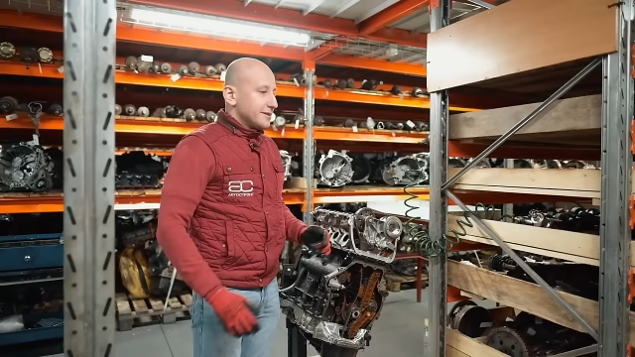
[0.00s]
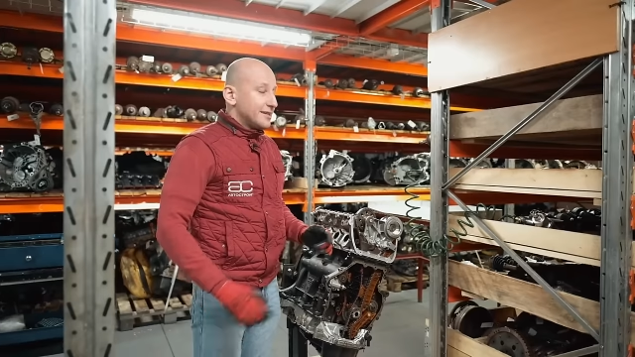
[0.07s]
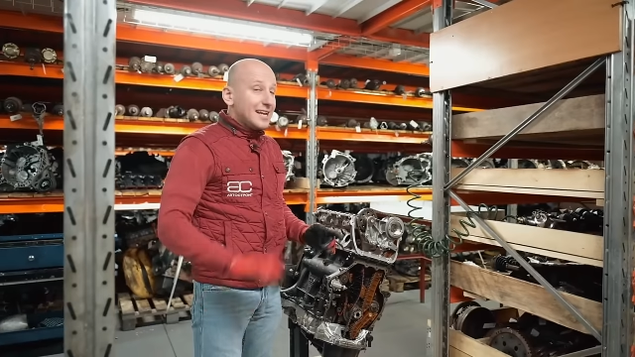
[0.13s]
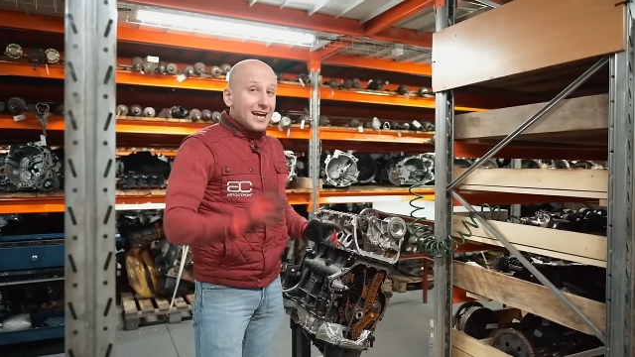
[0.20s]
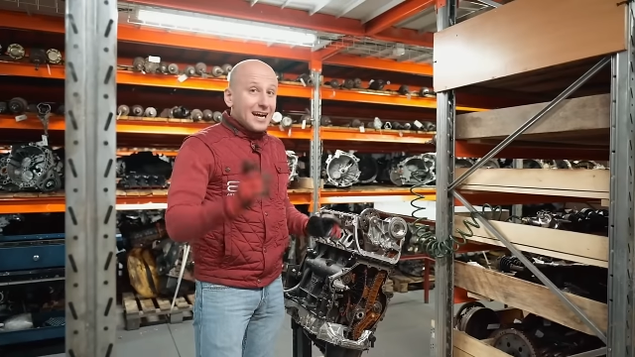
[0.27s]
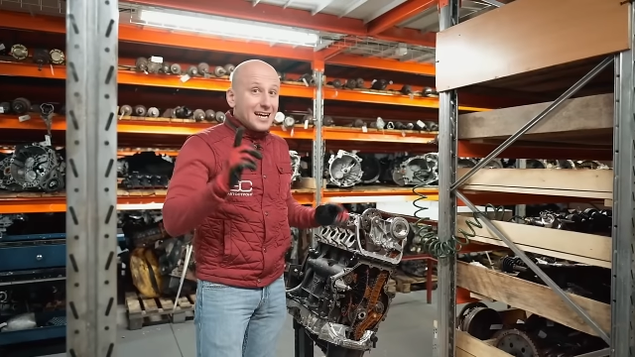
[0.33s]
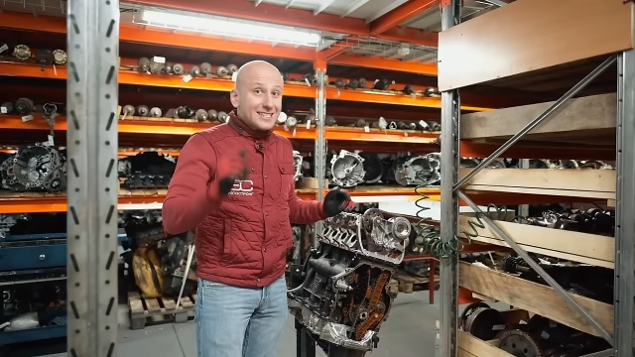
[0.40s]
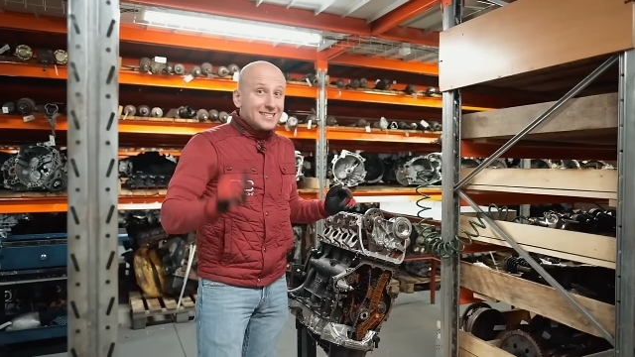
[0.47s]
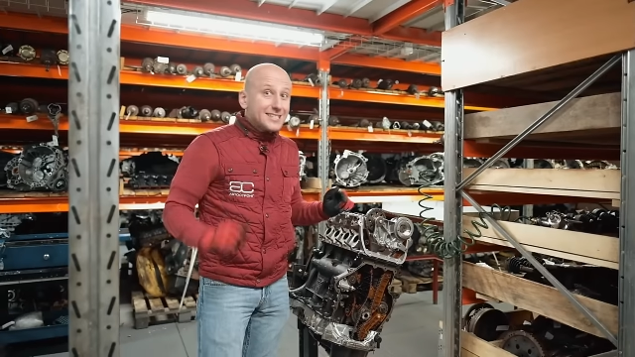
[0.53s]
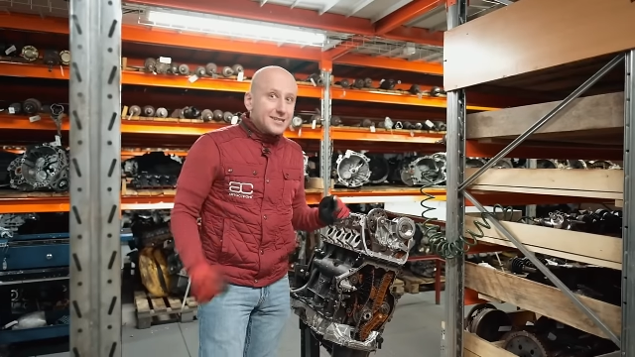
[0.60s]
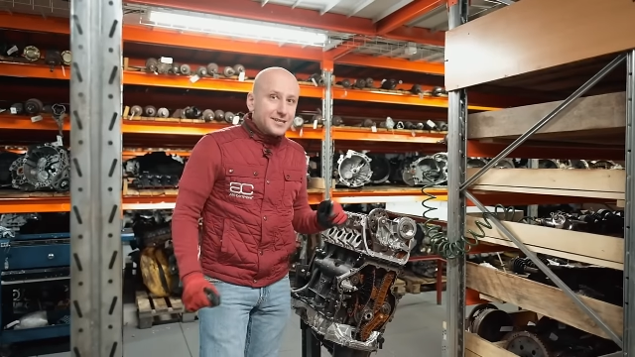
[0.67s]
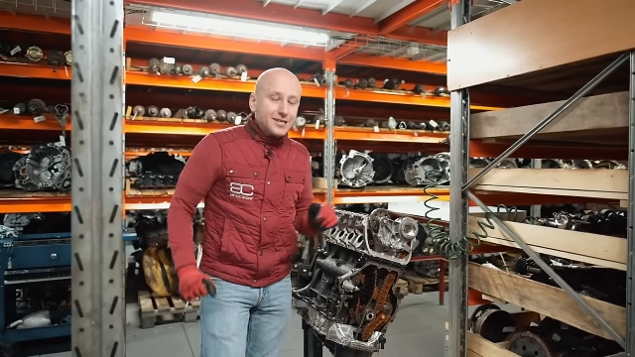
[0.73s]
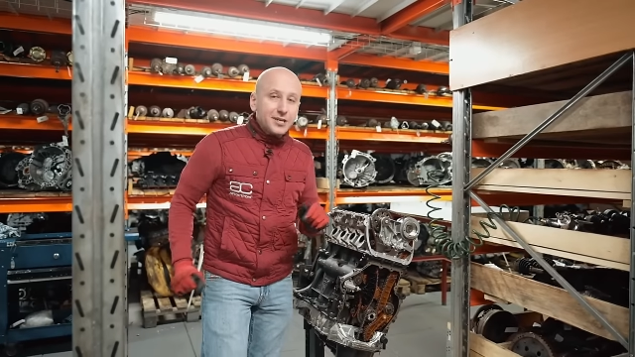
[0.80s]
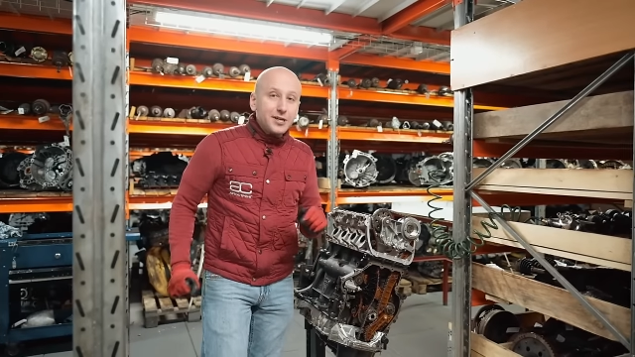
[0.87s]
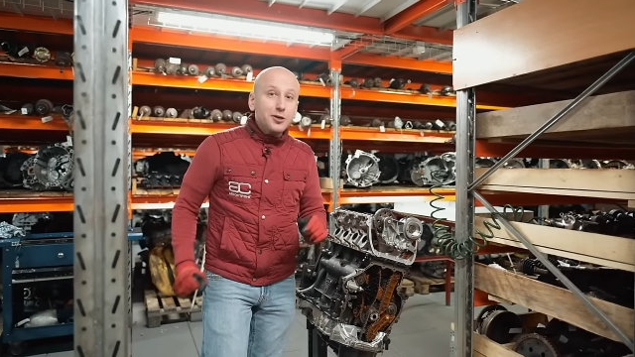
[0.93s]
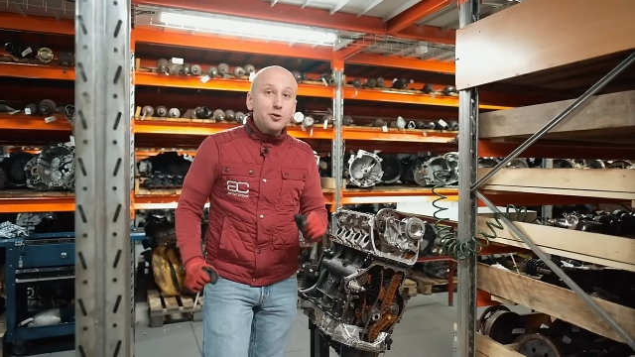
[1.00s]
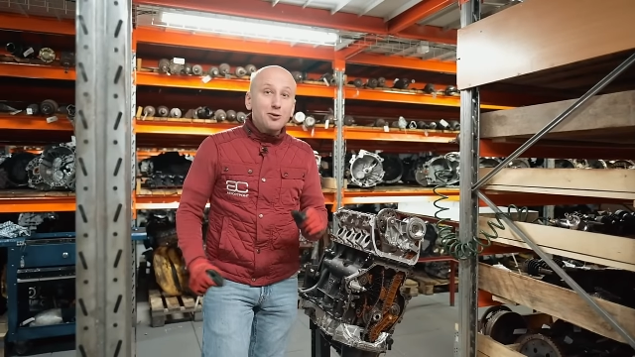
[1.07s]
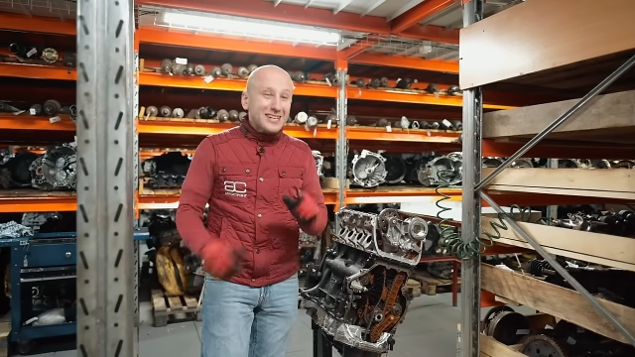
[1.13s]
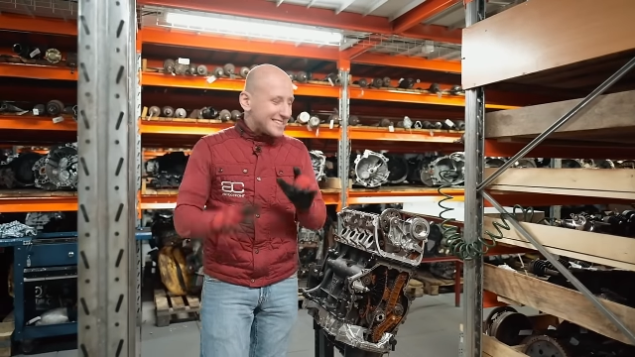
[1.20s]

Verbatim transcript: Для оценки ее